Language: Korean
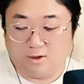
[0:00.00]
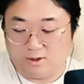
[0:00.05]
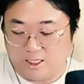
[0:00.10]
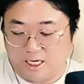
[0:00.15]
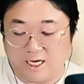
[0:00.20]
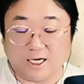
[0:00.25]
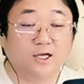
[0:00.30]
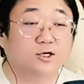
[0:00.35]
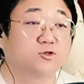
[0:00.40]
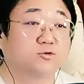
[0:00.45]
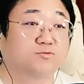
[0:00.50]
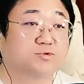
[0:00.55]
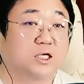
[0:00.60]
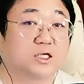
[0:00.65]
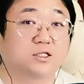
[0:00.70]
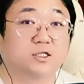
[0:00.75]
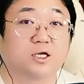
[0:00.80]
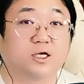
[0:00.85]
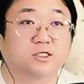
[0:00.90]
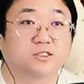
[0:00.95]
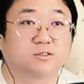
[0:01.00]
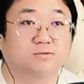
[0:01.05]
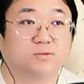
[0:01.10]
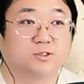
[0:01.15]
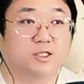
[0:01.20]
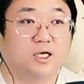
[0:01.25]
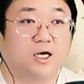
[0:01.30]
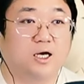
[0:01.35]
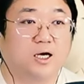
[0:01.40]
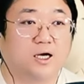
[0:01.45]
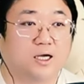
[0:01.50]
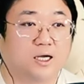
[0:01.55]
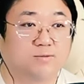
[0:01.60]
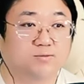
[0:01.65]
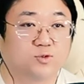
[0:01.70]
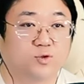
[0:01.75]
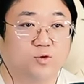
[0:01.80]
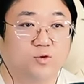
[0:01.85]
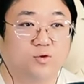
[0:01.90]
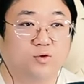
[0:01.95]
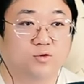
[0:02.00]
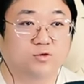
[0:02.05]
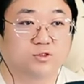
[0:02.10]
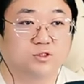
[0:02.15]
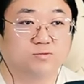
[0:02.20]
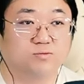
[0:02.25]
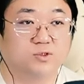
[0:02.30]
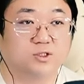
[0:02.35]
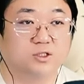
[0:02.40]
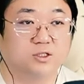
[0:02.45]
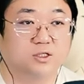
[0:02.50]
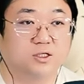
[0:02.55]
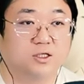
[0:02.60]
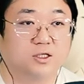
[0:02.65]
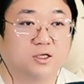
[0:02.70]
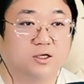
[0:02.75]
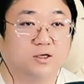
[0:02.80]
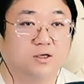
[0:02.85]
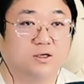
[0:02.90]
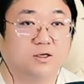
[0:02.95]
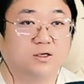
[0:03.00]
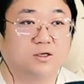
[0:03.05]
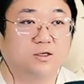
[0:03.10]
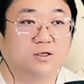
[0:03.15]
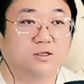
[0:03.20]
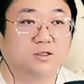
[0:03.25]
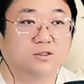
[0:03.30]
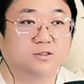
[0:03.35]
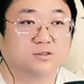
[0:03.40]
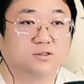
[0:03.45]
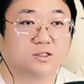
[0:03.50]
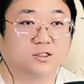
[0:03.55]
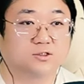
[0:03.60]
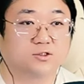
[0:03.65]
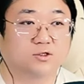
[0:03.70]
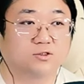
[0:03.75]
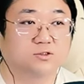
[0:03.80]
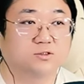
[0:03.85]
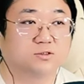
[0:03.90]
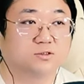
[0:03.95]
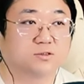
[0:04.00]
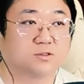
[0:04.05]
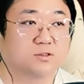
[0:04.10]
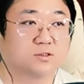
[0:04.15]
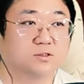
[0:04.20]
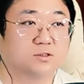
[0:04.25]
어, 양해를 좀 부탁드리겠습니다. 감독님들. 어, 이제 저는